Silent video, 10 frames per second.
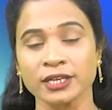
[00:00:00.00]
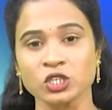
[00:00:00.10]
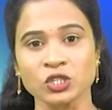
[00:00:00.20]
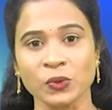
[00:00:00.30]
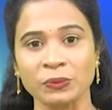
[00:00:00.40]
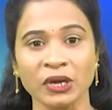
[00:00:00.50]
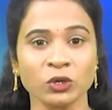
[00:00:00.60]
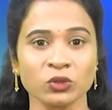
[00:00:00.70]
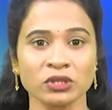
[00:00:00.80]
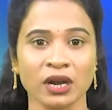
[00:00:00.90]
హర్షిత్ వర్మ
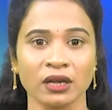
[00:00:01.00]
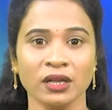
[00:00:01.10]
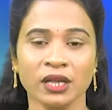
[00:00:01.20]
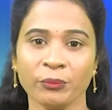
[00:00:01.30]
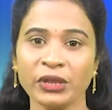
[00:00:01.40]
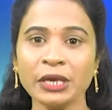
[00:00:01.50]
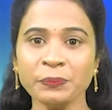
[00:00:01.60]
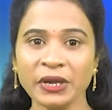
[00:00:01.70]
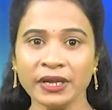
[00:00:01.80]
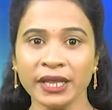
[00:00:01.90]
రుద్ర
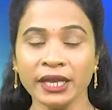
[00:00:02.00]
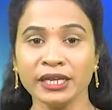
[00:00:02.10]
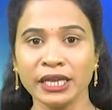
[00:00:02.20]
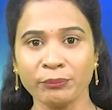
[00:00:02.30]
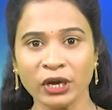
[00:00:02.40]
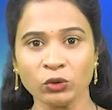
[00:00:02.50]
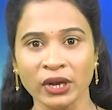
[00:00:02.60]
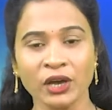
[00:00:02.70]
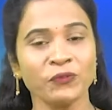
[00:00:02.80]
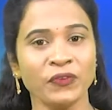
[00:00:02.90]
బియ్యం పిండి నిమ్మ
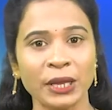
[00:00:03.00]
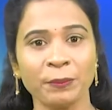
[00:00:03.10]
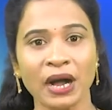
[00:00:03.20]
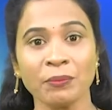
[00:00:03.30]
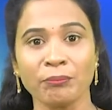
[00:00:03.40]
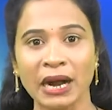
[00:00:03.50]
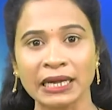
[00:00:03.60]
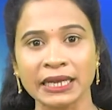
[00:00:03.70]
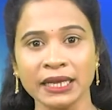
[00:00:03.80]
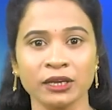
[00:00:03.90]
నూనె వేప
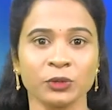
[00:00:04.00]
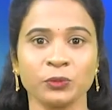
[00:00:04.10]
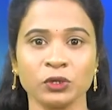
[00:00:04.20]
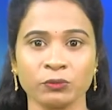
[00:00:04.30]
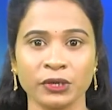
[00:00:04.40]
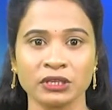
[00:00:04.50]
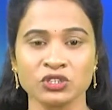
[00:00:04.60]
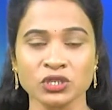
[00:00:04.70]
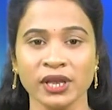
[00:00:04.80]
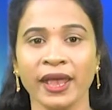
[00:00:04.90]
మట్టి కర్పూరం
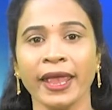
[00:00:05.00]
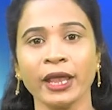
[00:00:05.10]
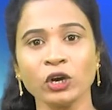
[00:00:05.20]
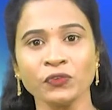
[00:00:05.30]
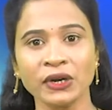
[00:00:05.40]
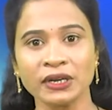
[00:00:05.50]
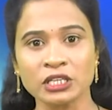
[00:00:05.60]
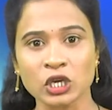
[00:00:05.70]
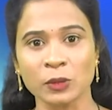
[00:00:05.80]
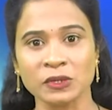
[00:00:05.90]
ఉపయోగించి ఎకో
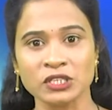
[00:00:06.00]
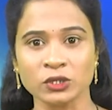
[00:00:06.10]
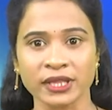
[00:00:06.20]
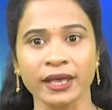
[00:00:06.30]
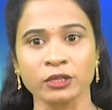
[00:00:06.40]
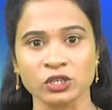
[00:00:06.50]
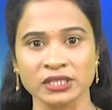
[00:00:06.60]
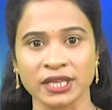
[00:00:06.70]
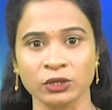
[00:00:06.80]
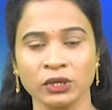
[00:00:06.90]
ఫ్రెండ్లీ చాక్ లు తయారు
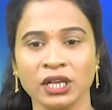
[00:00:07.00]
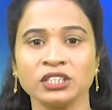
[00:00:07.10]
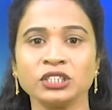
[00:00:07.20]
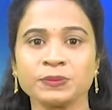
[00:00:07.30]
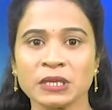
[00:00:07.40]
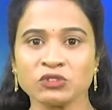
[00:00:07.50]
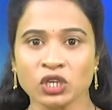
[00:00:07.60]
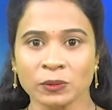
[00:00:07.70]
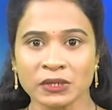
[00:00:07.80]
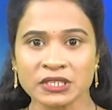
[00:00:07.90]
చేశారు జిప్సం
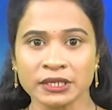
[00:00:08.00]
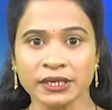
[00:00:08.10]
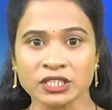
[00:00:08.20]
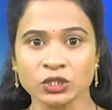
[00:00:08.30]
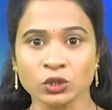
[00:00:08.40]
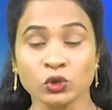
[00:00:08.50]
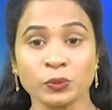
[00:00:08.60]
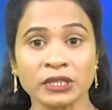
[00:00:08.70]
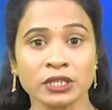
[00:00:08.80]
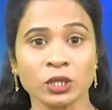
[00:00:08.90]
చాక్ డస్ట్ డస్ట్తో
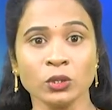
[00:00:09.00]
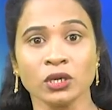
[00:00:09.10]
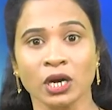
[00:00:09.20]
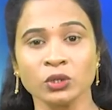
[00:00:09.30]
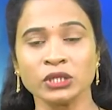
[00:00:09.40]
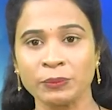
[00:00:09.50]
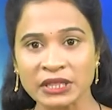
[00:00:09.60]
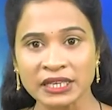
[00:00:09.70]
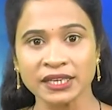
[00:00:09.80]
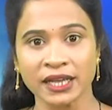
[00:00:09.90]
ఊపిరితిత్తులు కళ్ళు
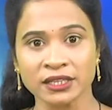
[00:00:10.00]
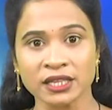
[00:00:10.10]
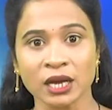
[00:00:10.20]
దెబ్బతింటాయని